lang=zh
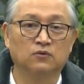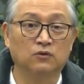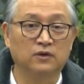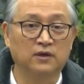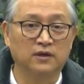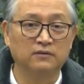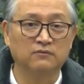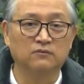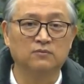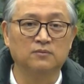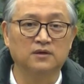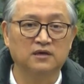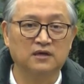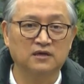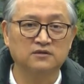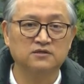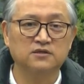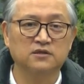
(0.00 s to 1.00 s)
果然，我们
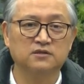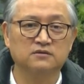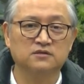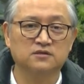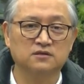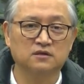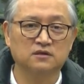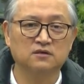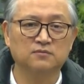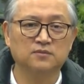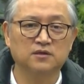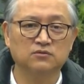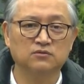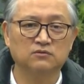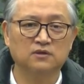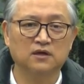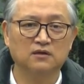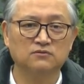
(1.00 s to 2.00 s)
看见十二个门
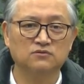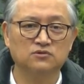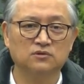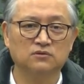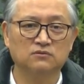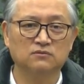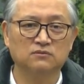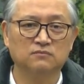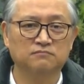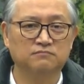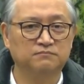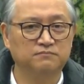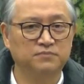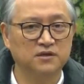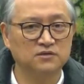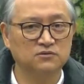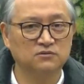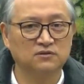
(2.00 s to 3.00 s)
徒当中
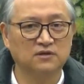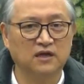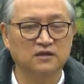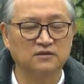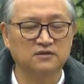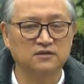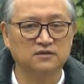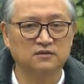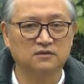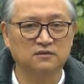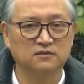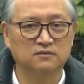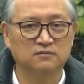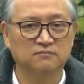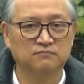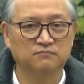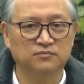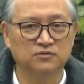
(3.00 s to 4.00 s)
备受打击的，
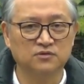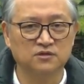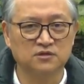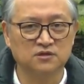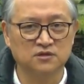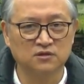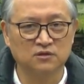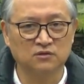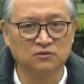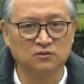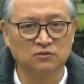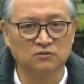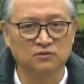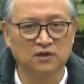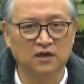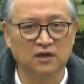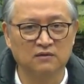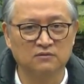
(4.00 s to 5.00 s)
不是只有
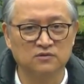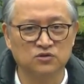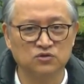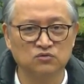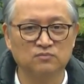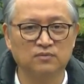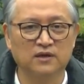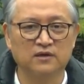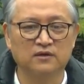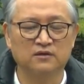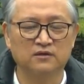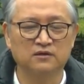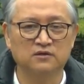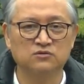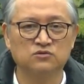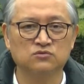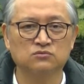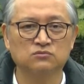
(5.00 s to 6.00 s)
犹大出卖的
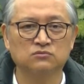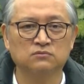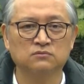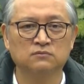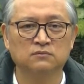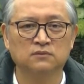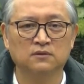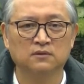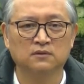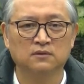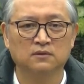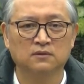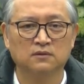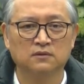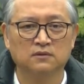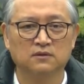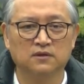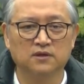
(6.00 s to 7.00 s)
耶稣，
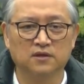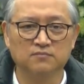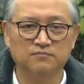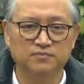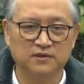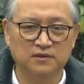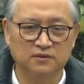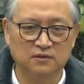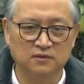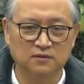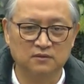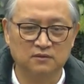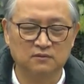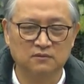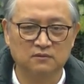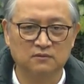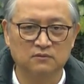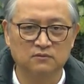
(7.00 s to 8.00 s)
连彼得
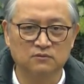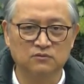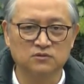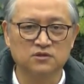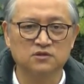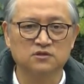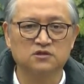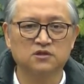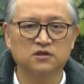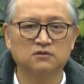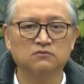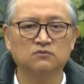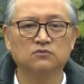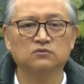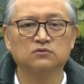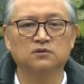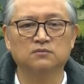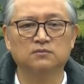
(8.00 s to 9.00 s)
如此坚
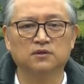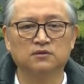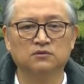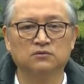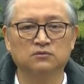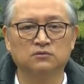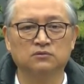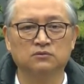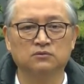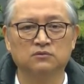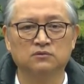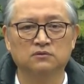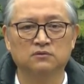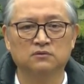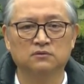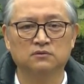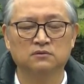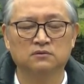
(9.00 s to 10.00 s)
固的门徒，
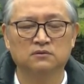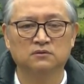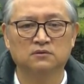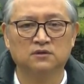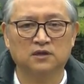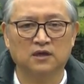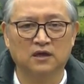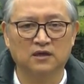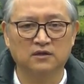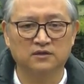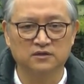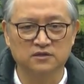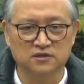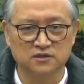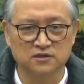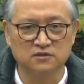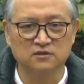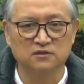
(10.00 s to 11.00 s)
他也
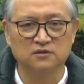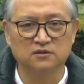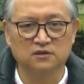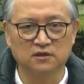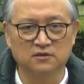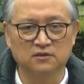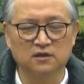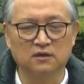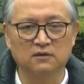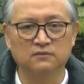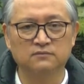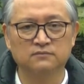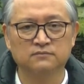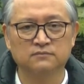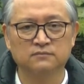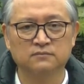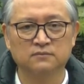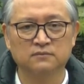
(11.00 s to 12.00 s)
信心跌倒，
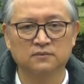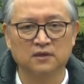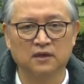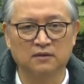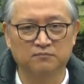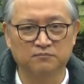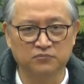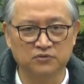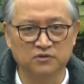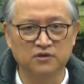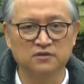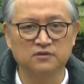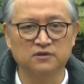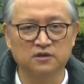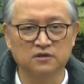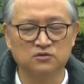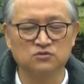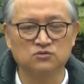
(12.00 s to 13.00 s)
他不
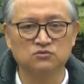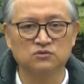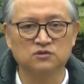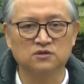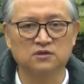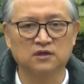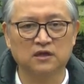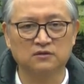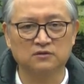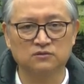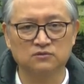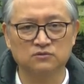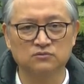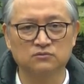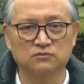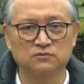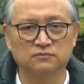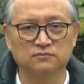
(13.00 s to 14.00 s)
认耶稣是他的
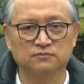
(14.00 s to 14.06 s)
主。